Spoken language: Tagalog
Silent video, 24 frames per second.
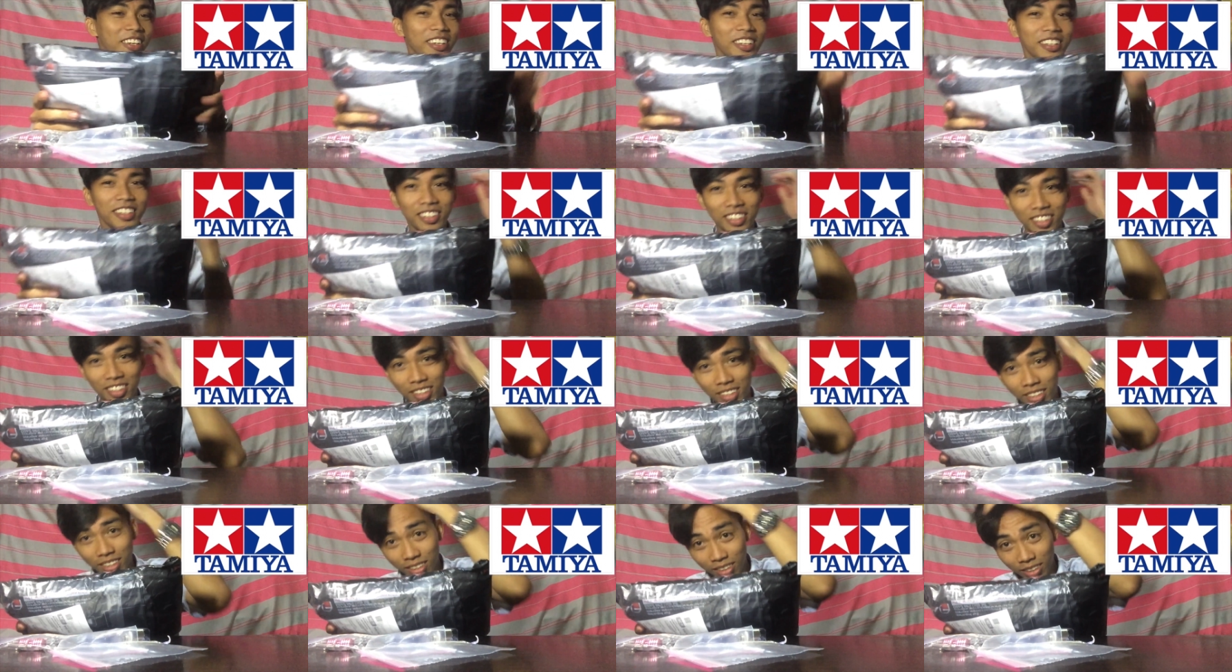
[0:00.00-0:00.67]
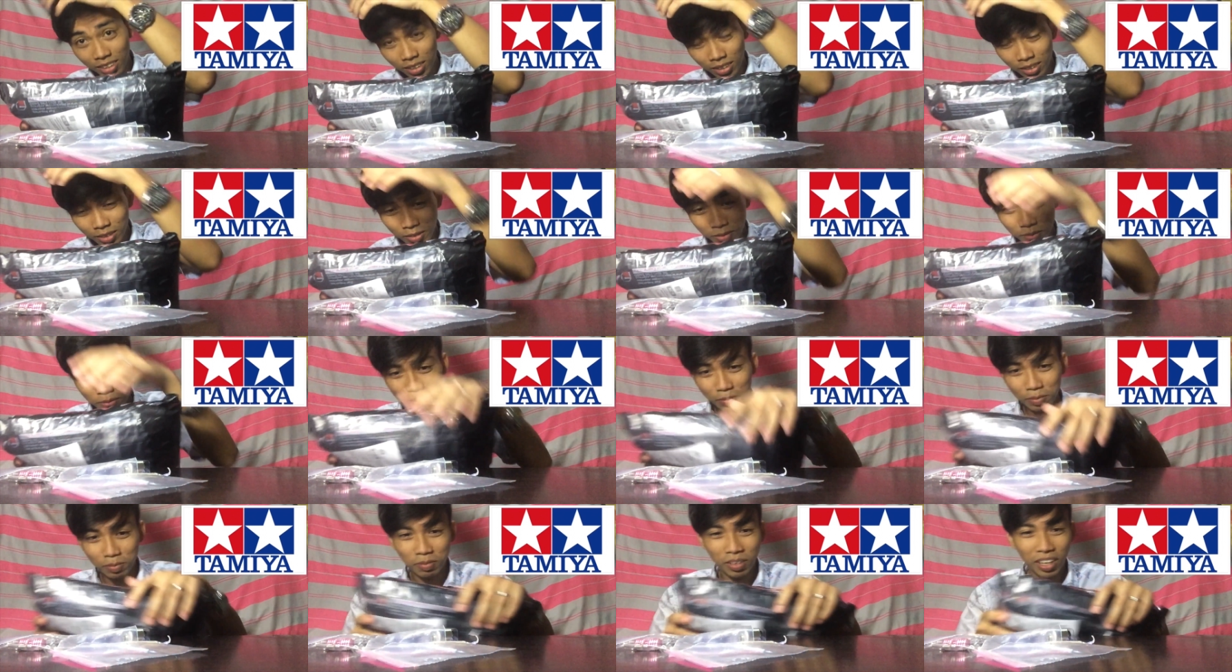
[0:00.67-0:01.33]
Eh.
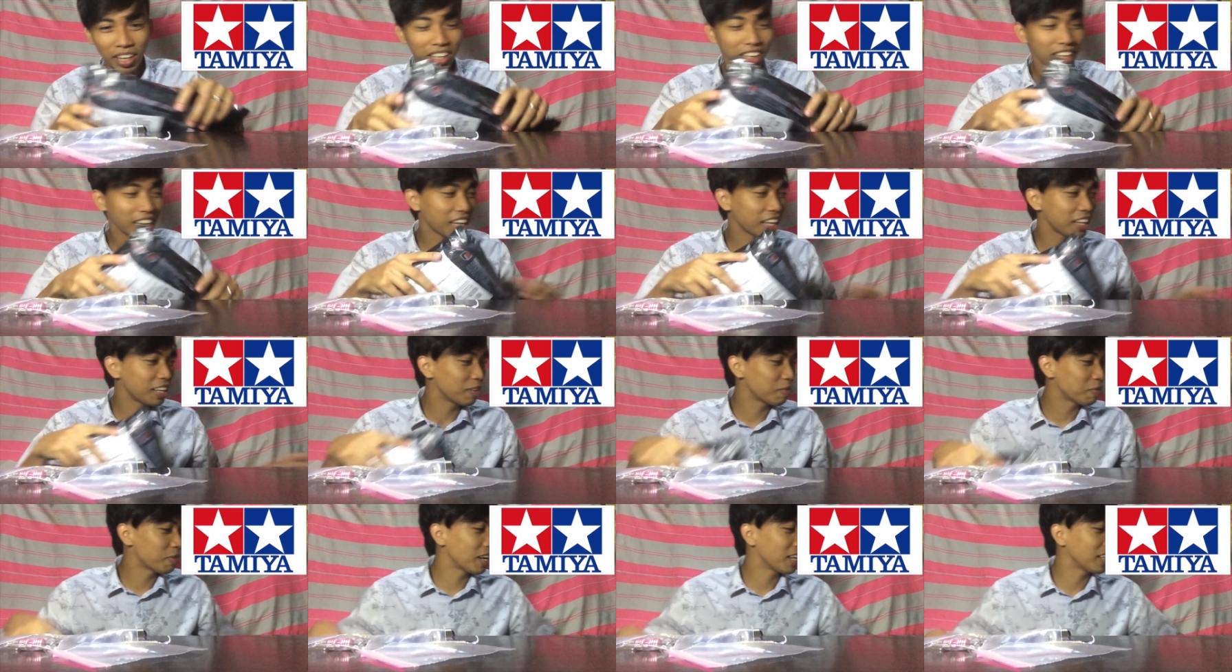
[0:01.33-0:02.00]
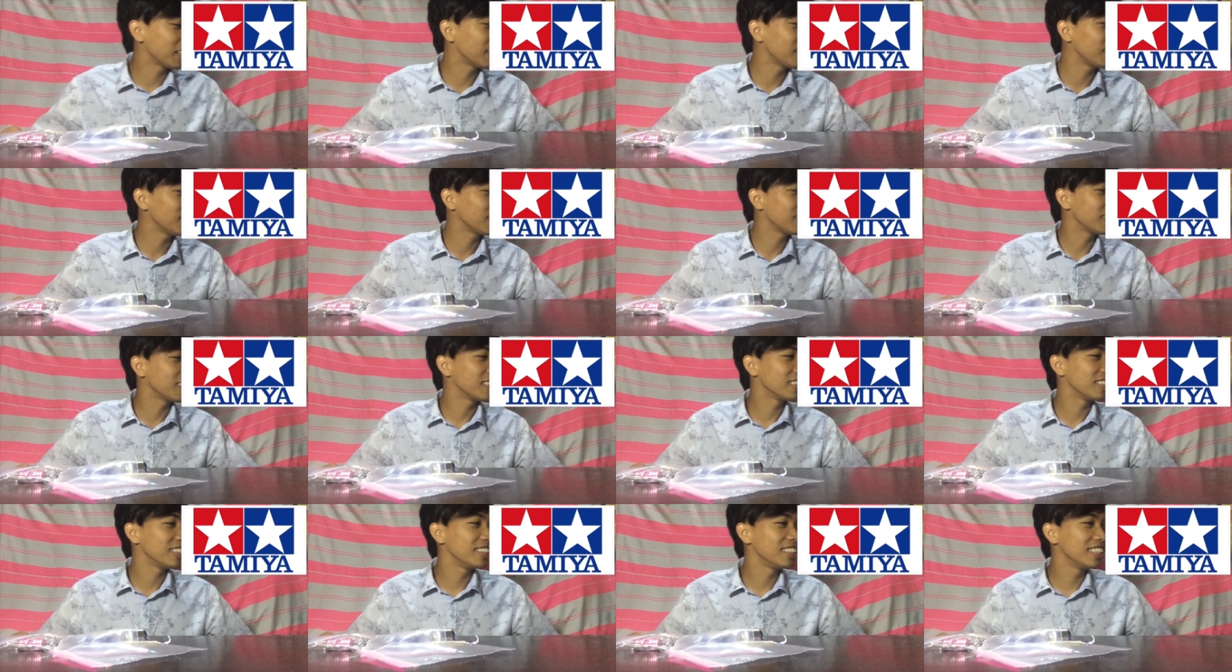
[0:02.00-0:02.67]
Pakita ka naman, dali.
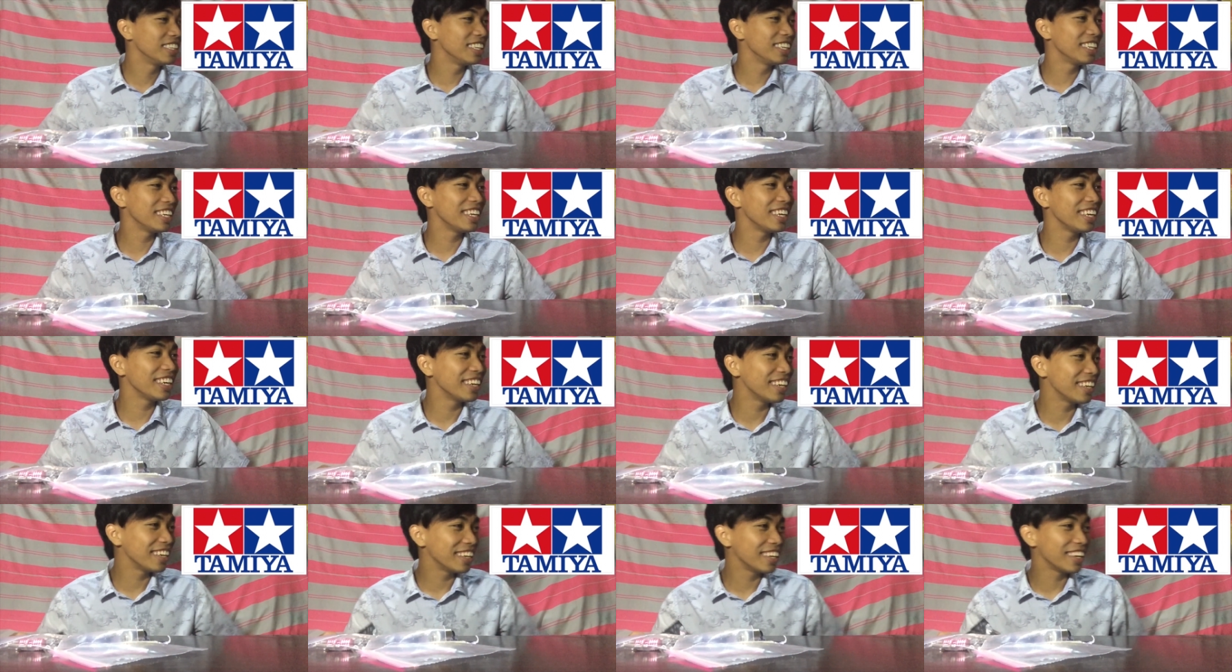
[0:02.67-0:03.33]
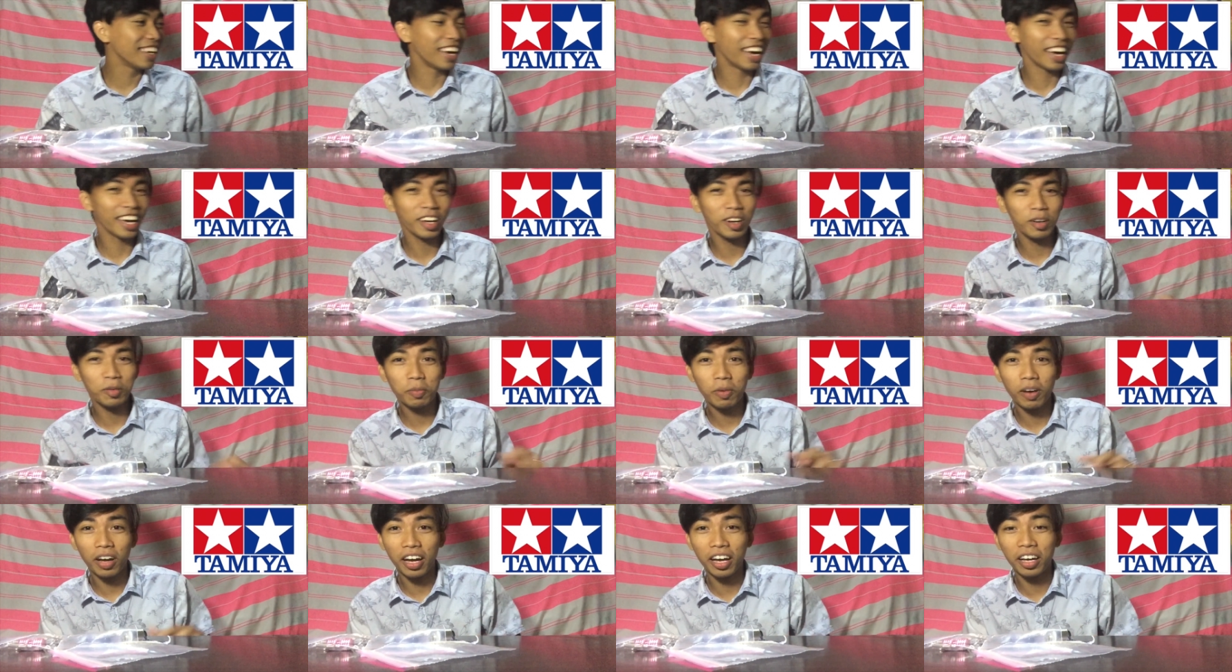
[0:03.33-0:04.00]
Yee!
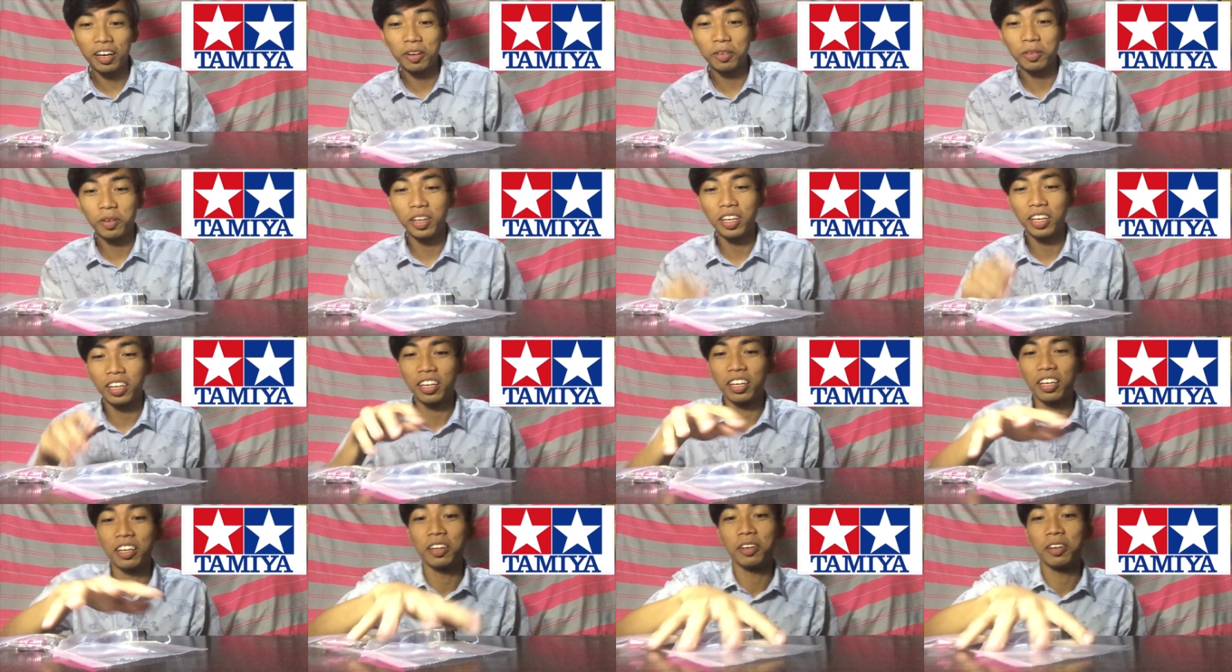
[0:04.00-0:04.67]
Ayaw pa, ayaw eh.